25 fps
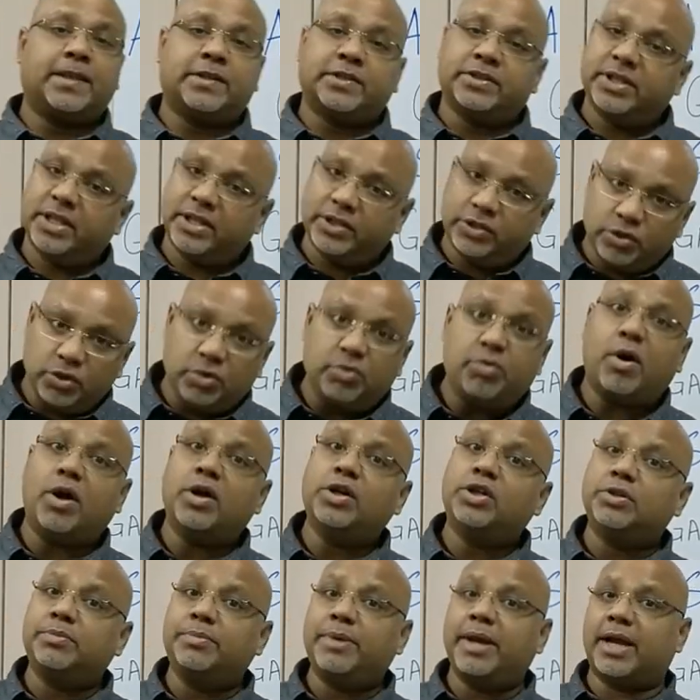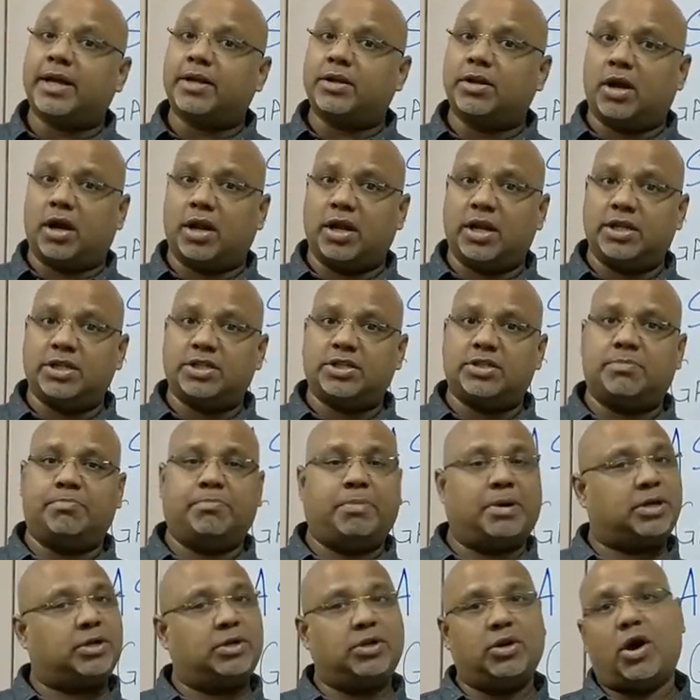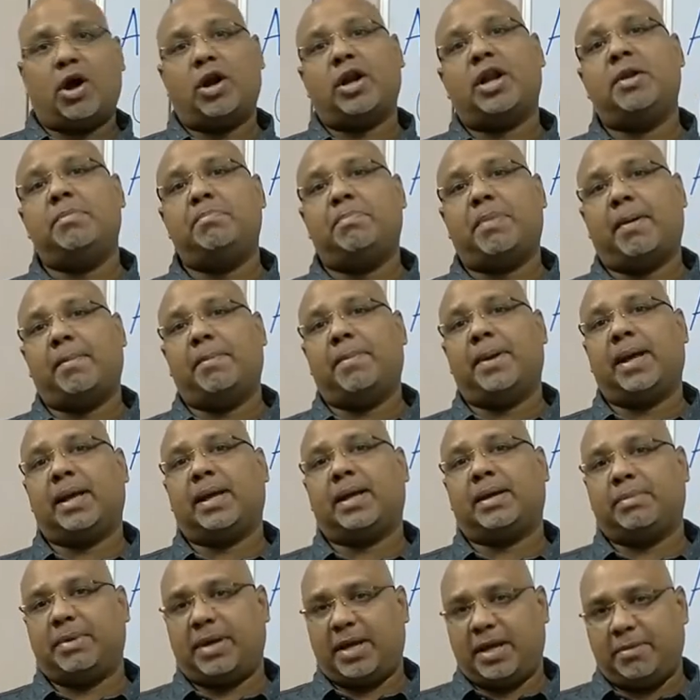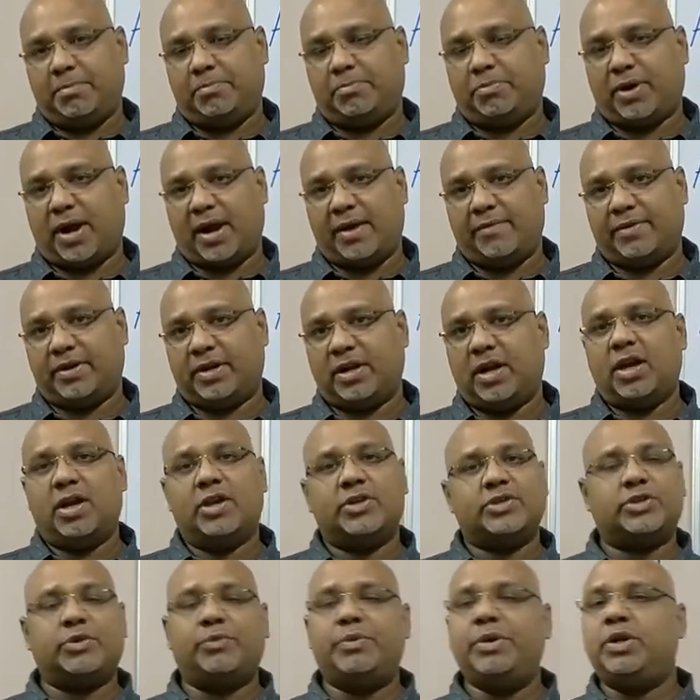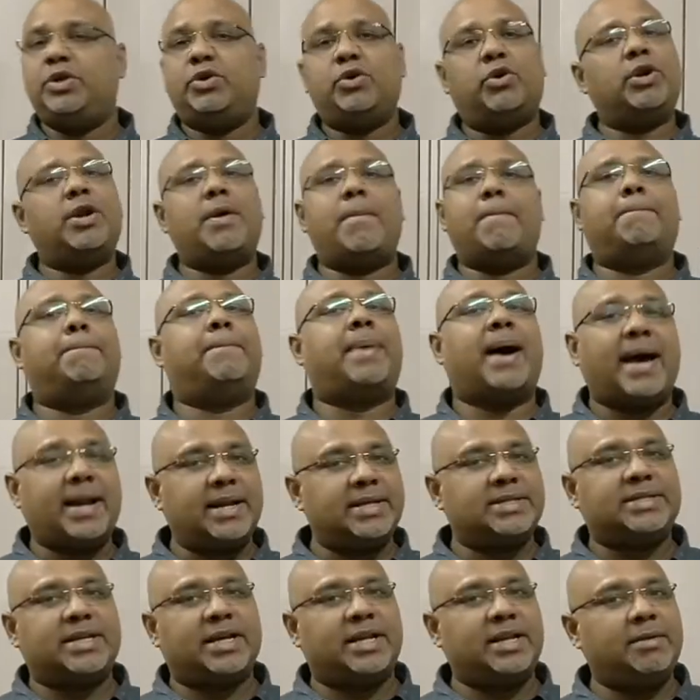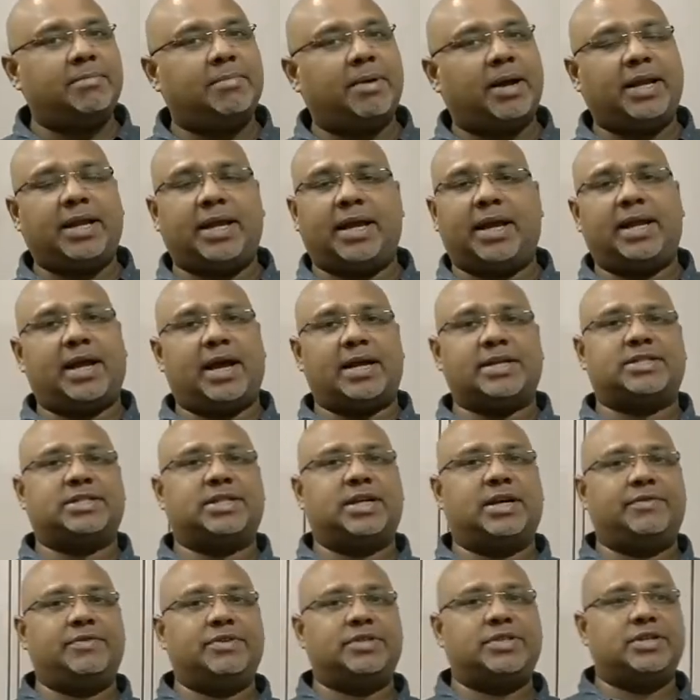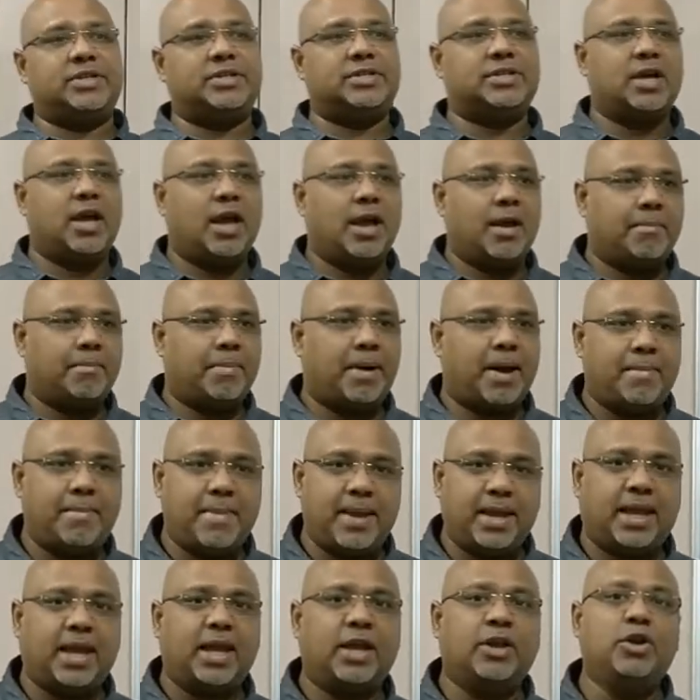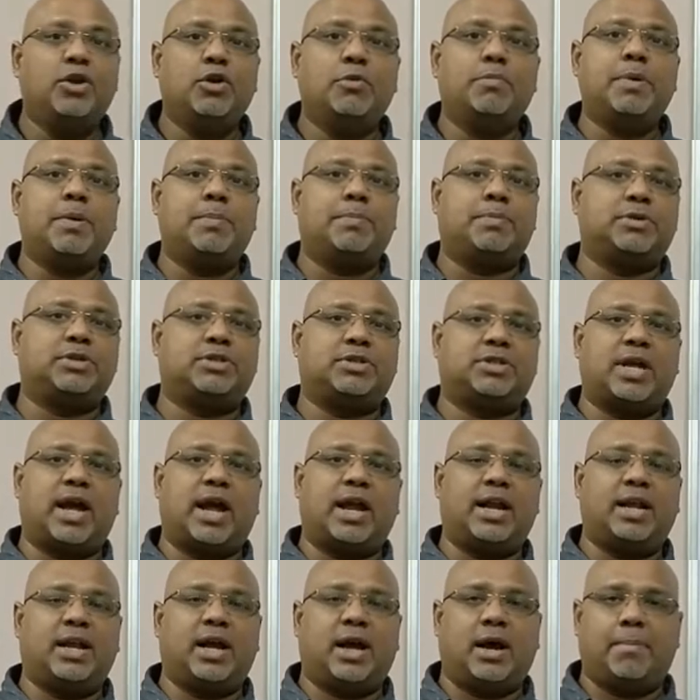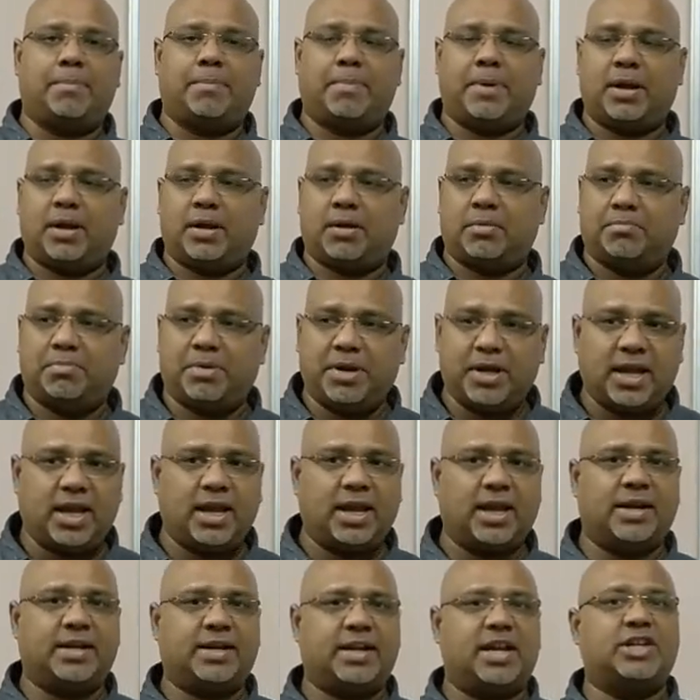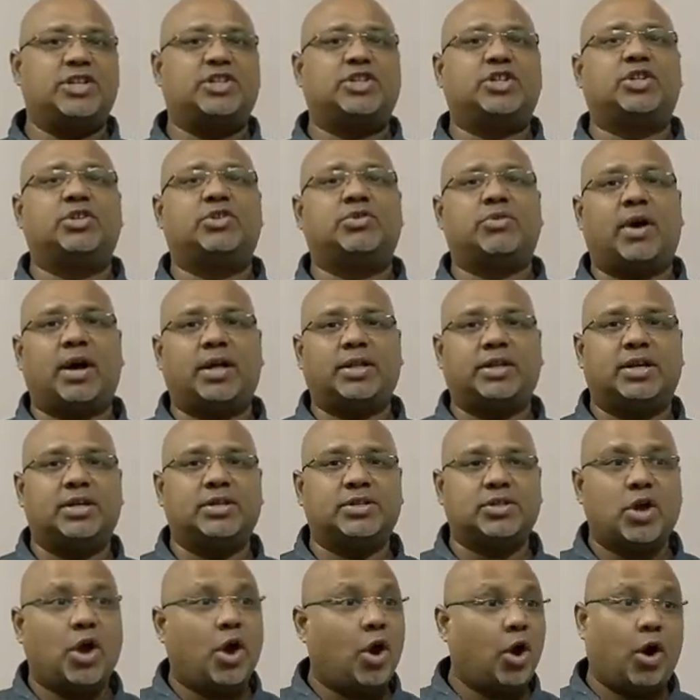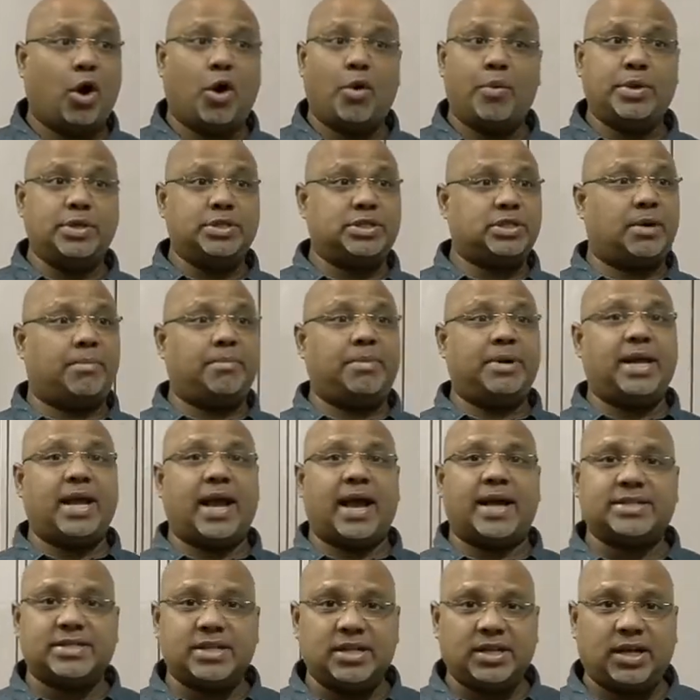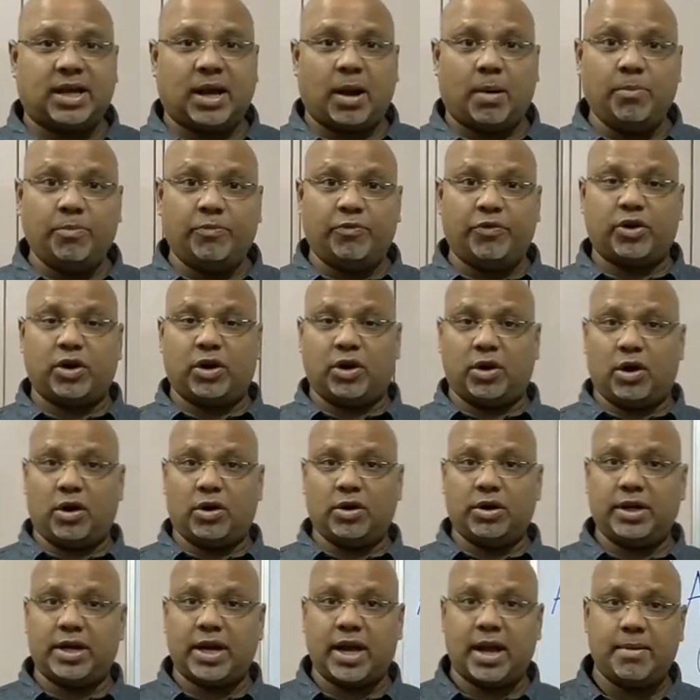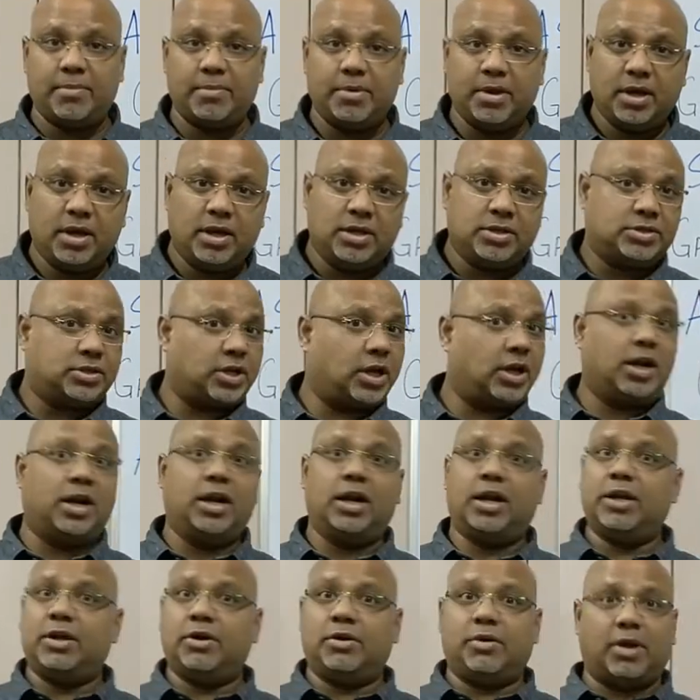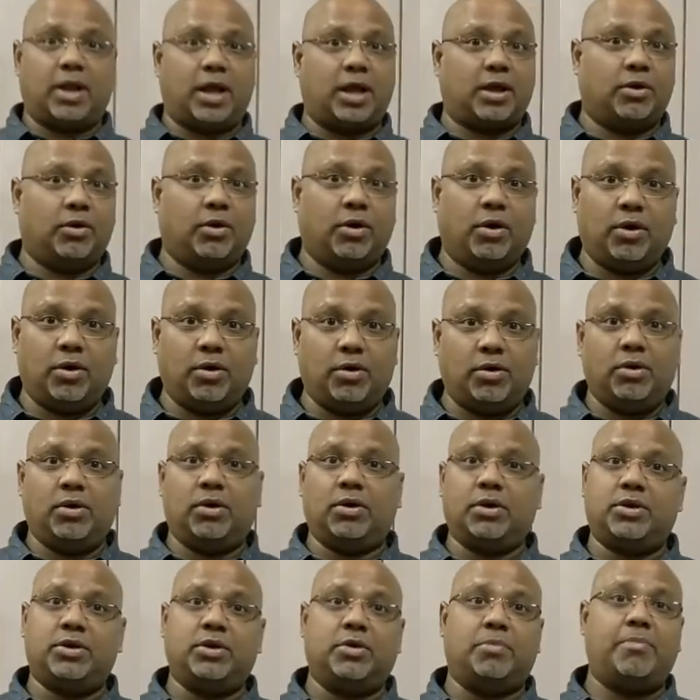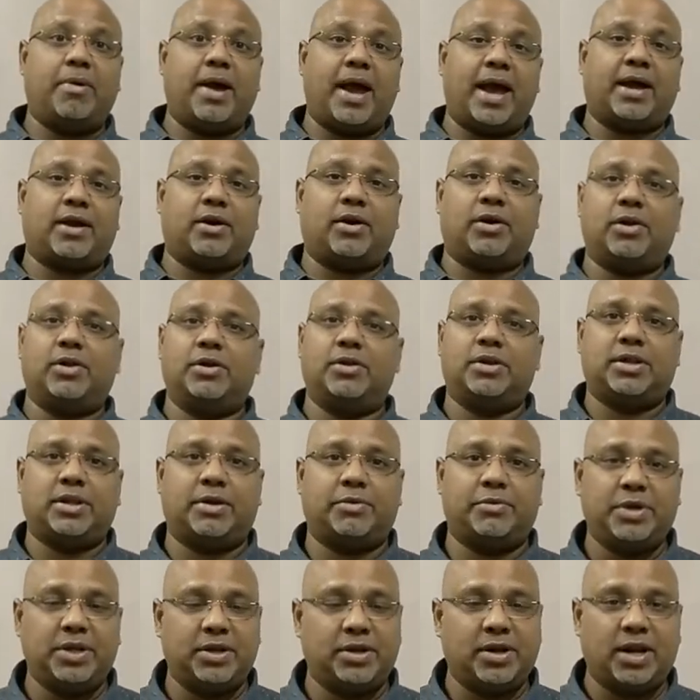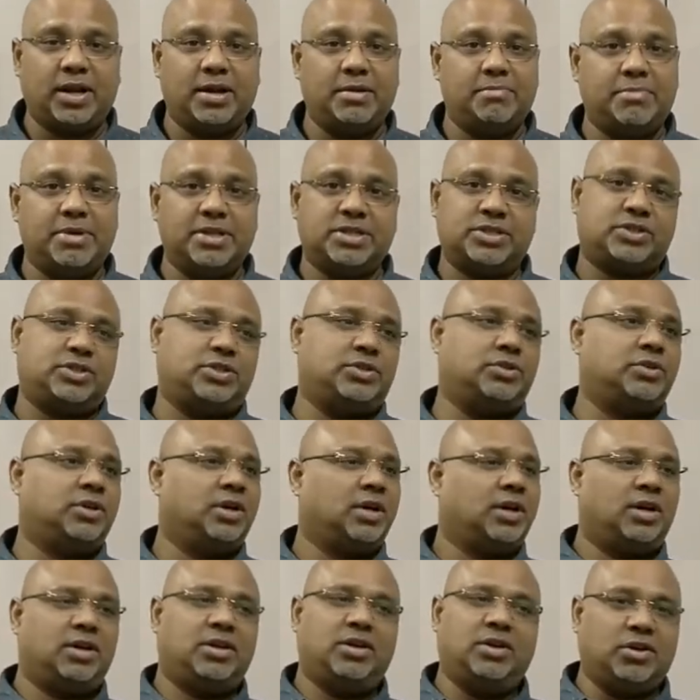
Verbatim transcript: उनकी प्रशंसा की जाए उन्हें अच्छा लगता है लेकिन खुले में नहीं अकेले में तो हम अपनी सभाओं में किसी को निराश नहीं करते हैं नए लोगों को खड़ा करके उनका स्वागत करने के दौरान ताकि उनके ओर ध्यान जाए या ऐसा कोई जो बहुत लंबे अरसे से आया नहीं अचानक बोलते हो पीछे देखो हम लोग सच में आपको बहुत याद कर रहे थे